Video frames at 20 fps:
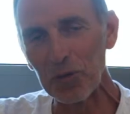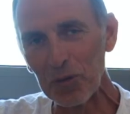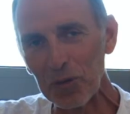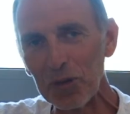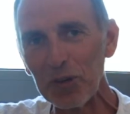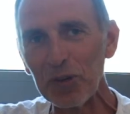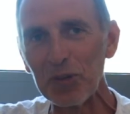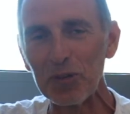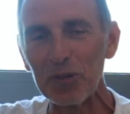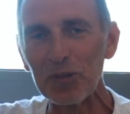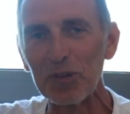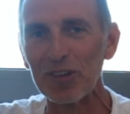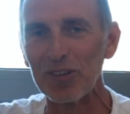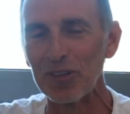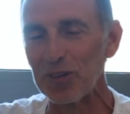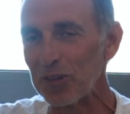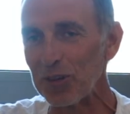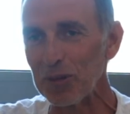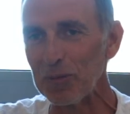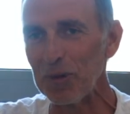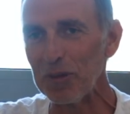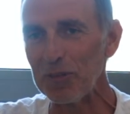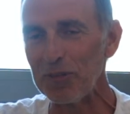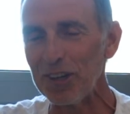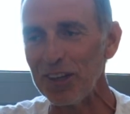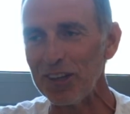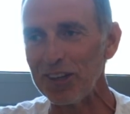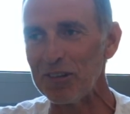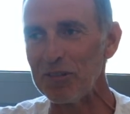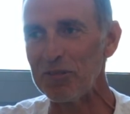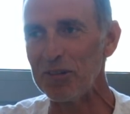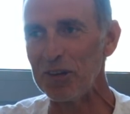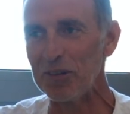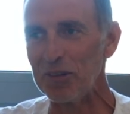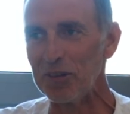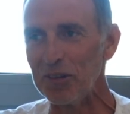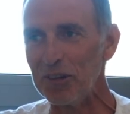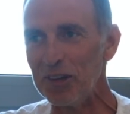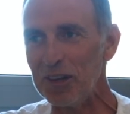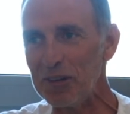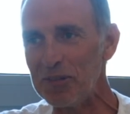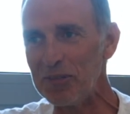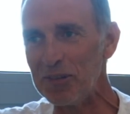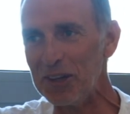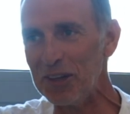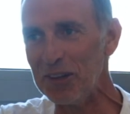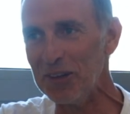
Oui, oui, de toute façon, ma vie a été faite de défis.